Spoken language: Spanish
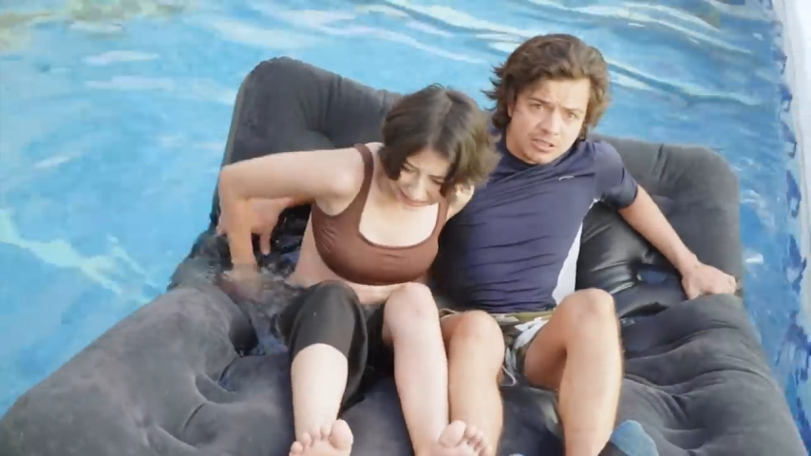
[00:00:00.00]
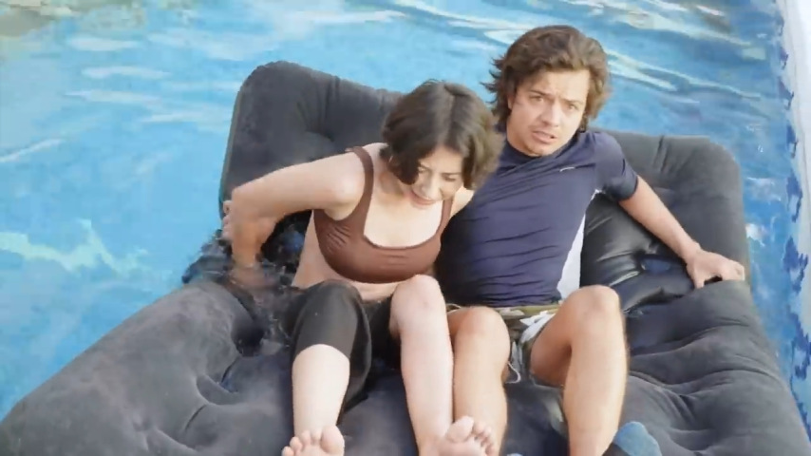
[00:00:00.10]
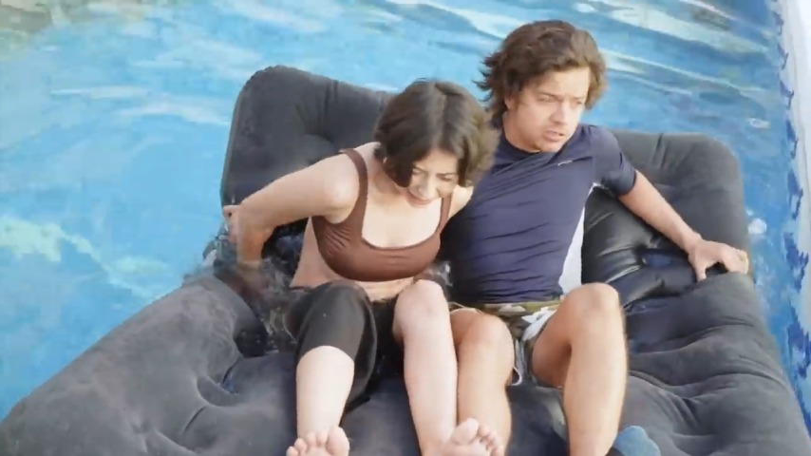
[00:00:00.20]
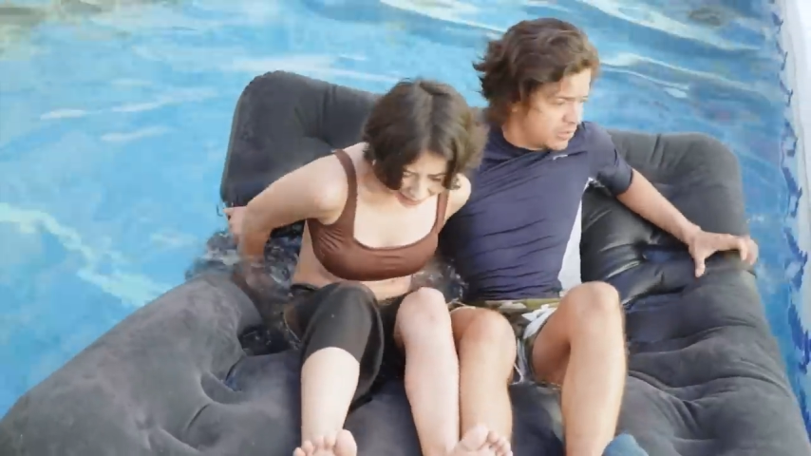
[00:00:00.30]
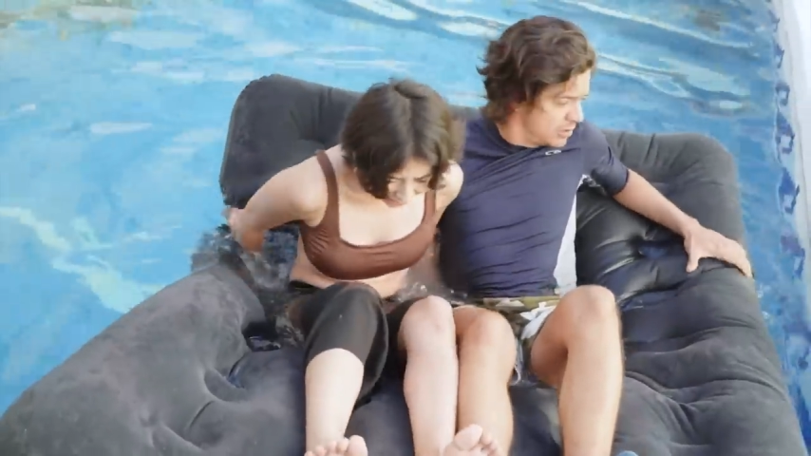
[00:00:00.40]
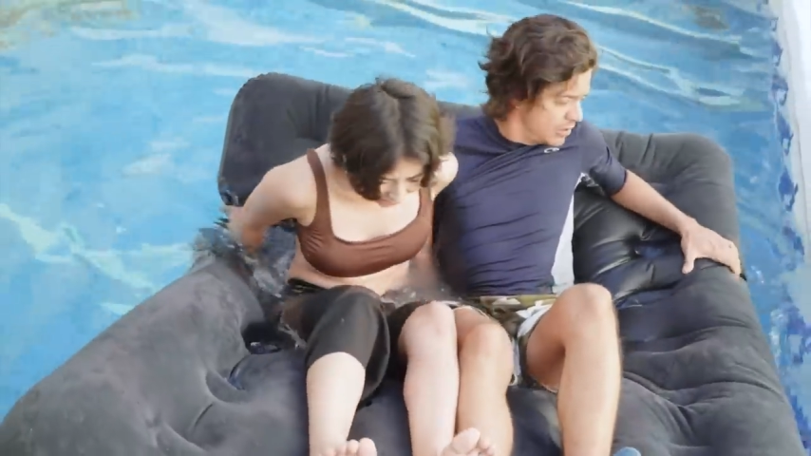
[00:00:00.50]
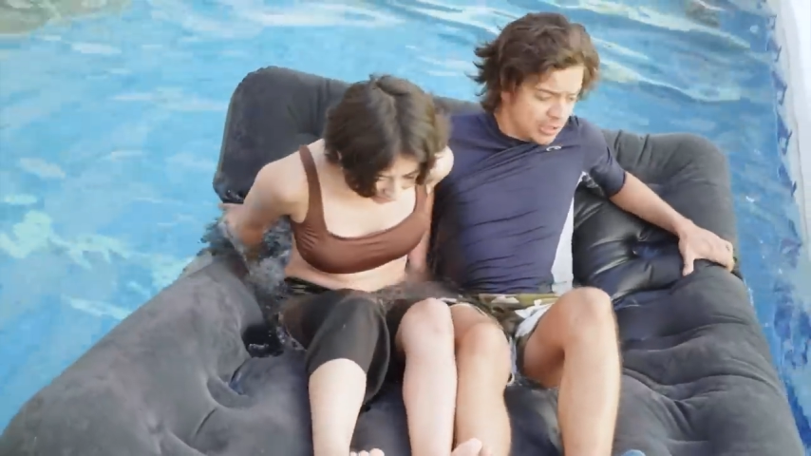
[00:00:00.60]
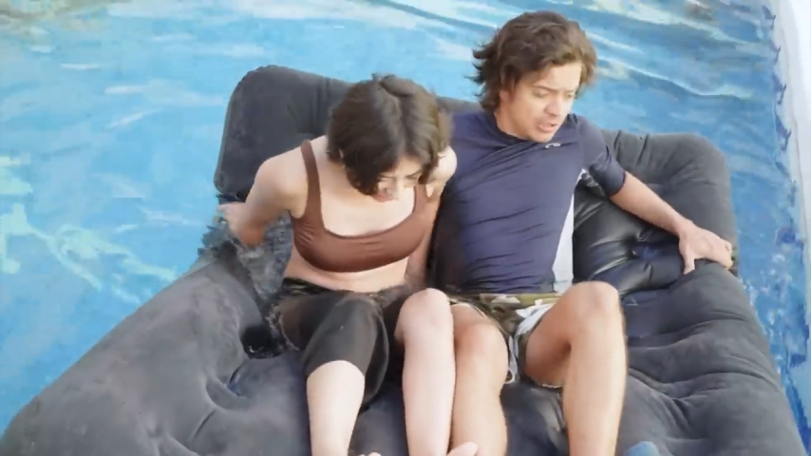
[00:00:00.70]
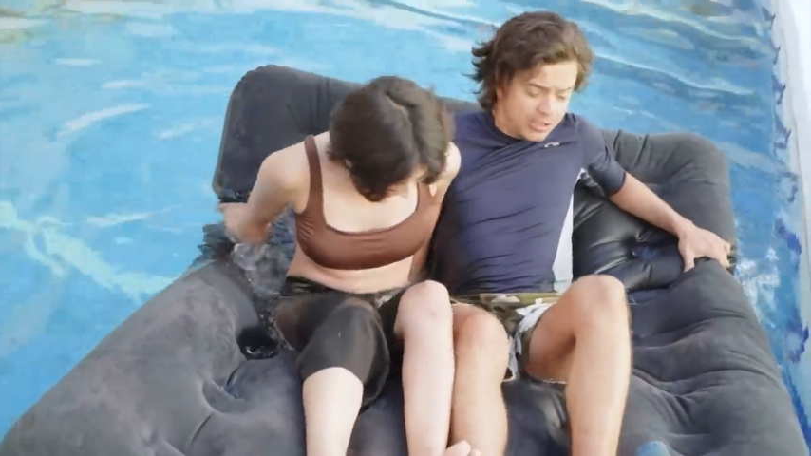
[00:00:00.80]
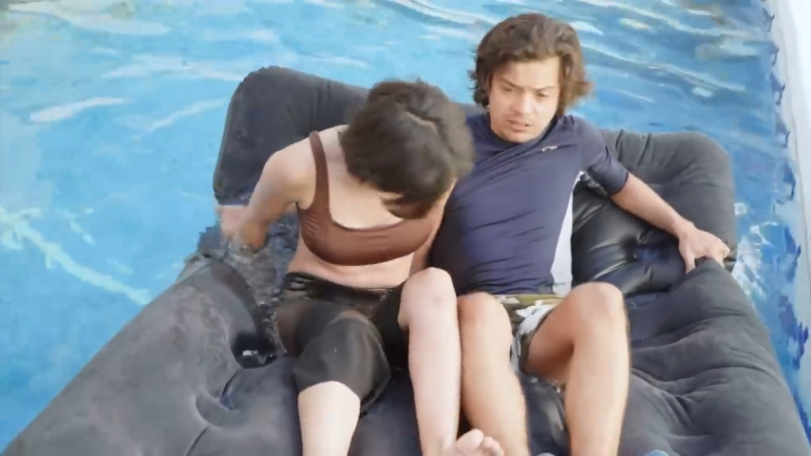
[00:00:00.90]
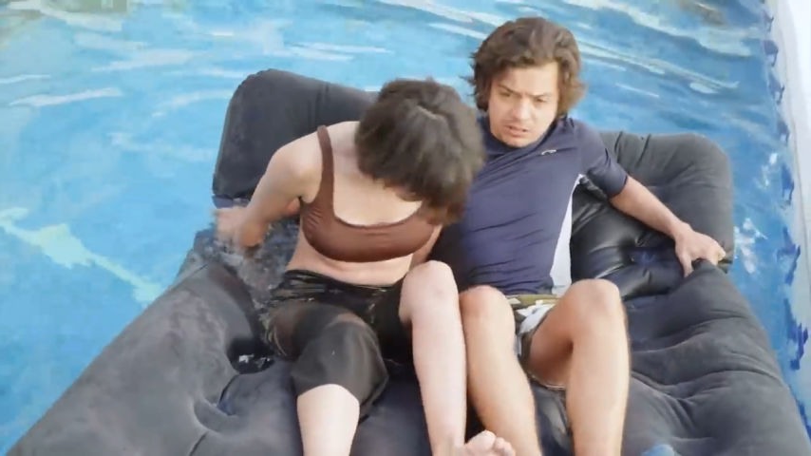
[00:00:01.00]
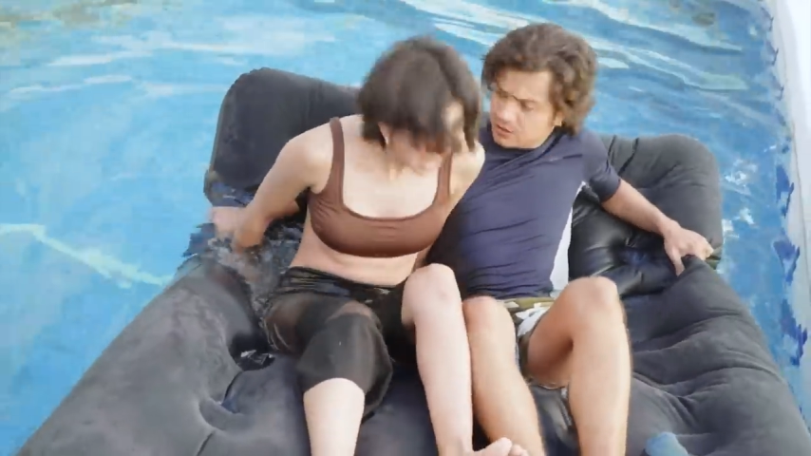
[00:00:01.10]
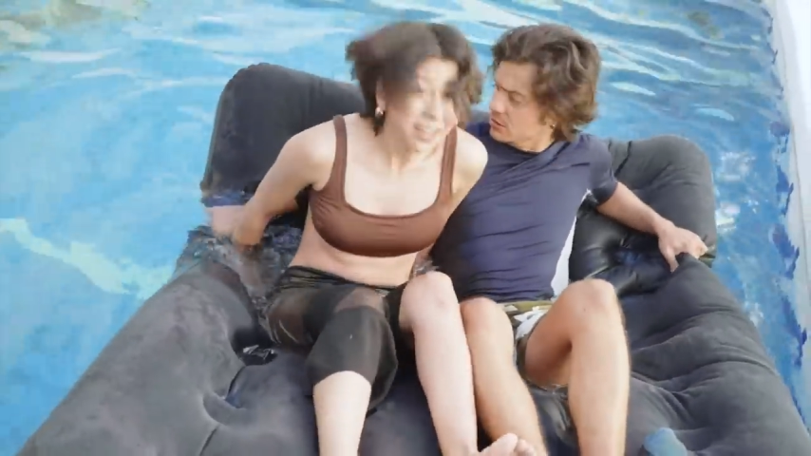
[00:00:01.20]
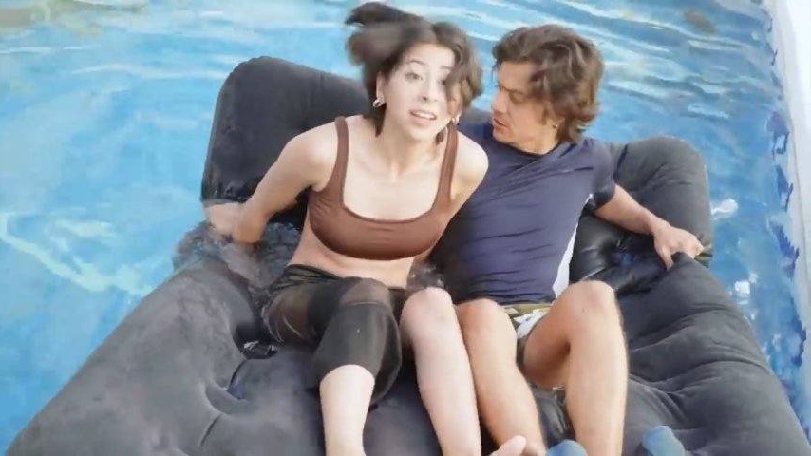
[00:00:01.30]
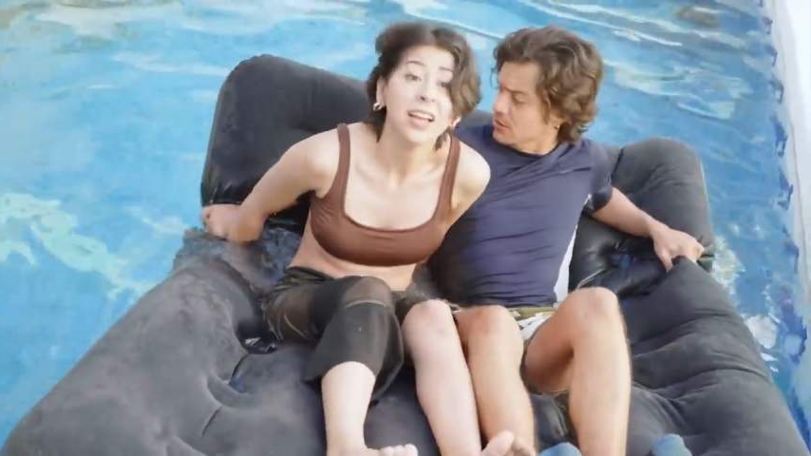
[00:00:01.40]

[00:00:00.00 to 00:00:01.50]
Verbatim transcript: tía Chona que te vas de regreso al